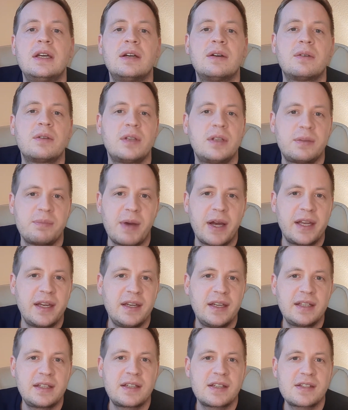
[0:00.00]
Und ich meine
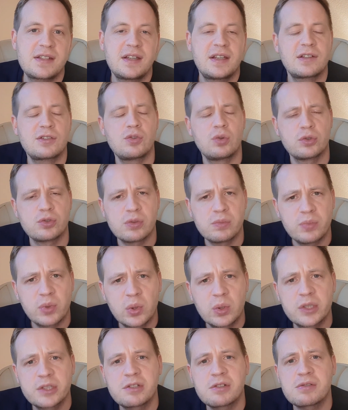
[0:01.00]
nicht, dass sie das nur
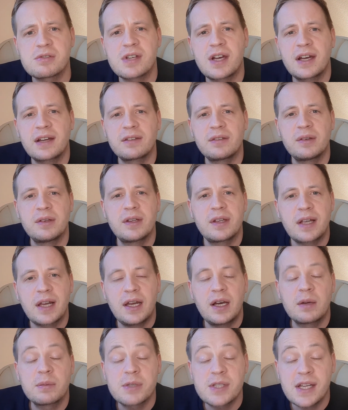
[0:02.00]
symbolisch so sagen, sondern ich
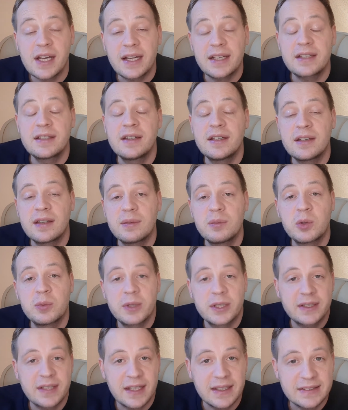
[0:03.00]
glaube, sie hatten in dem
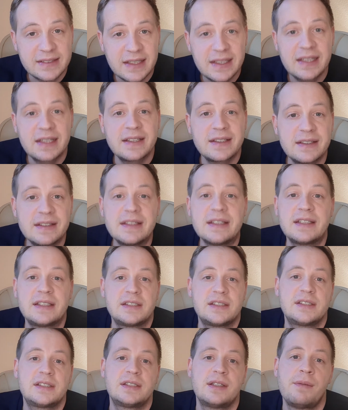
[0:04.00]
Moment tatsächlich
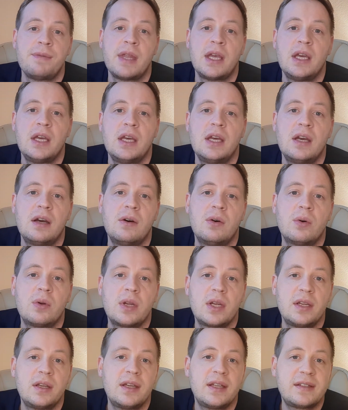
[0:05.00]
nichts
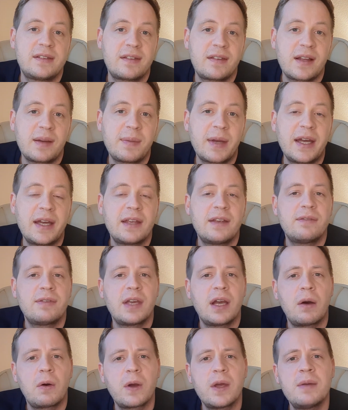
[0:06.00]
oder nichts dabei,
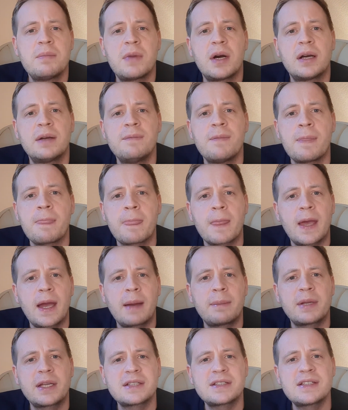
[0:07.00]
wie auch immer.
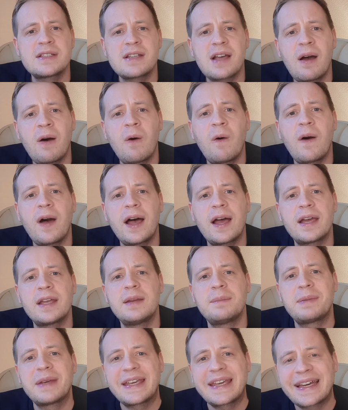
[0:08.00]
Aber das ist auch
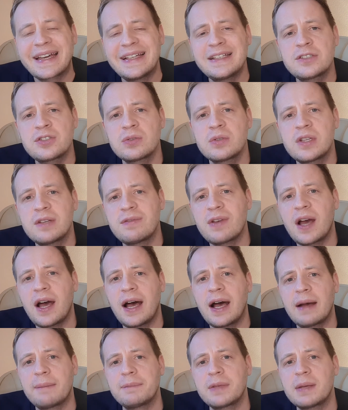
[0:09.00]
eine Begrenzung, die wir
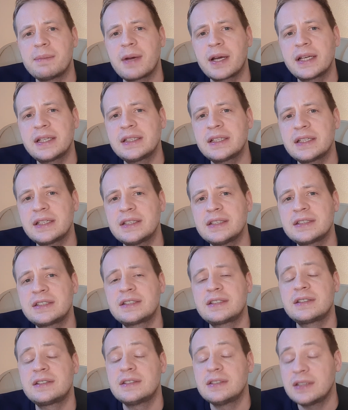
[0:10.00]
haben. Gemeinde
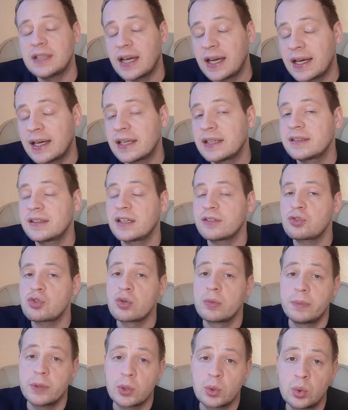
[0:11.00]
ist ja
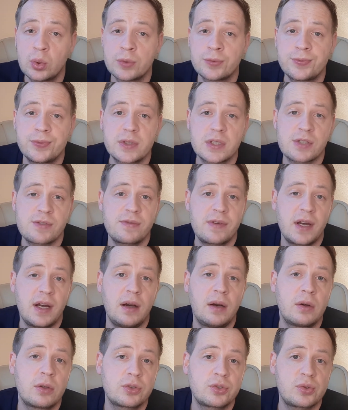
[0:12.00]
dazu berufen, dass wir
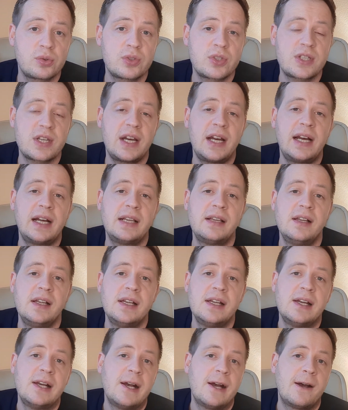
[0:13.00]
auch sozial
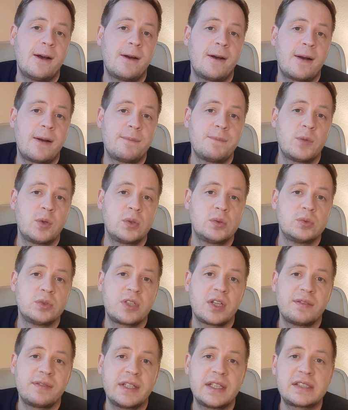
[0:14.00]
ähm,
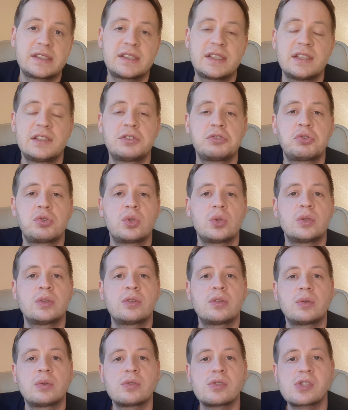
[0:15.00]
unterwegs sind
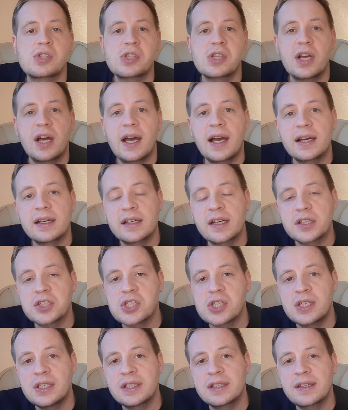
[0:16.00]
und uns da
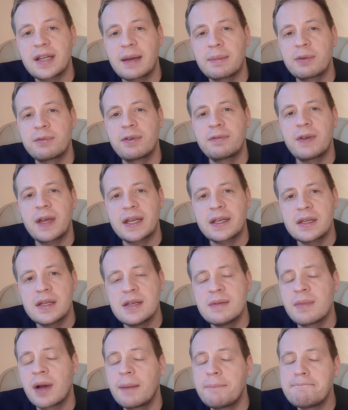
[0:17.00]
engagieren. Aber wir werden
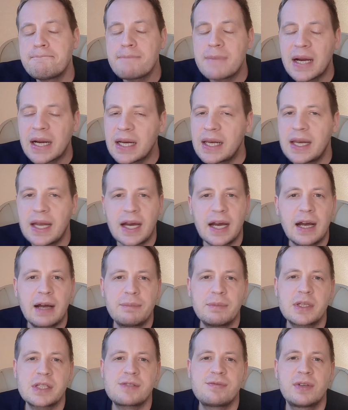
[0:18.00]
immer Mangel
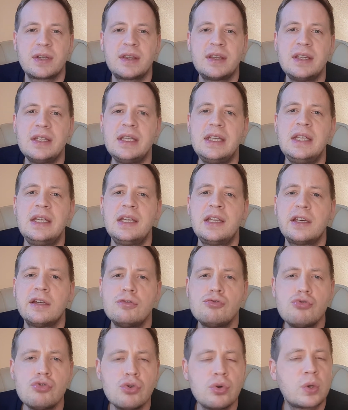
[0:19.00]
haben. Es wird nie
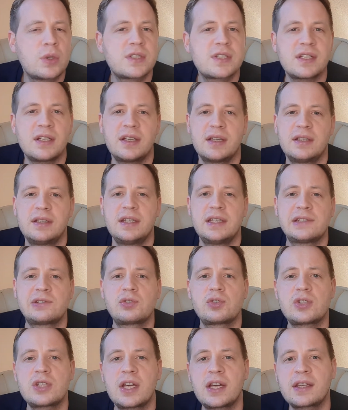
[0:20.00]
genug sein.
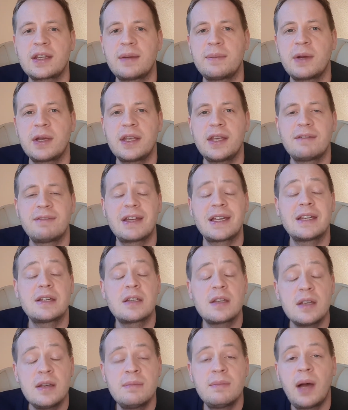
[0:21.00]
Jesus sagt einmal, ihr
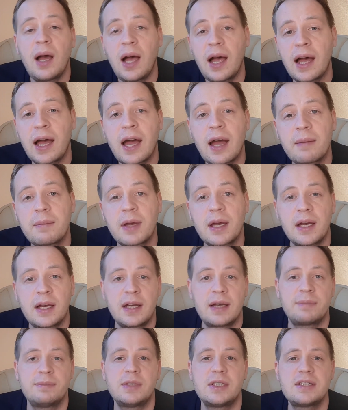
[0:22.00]
werdet immer Arme haben.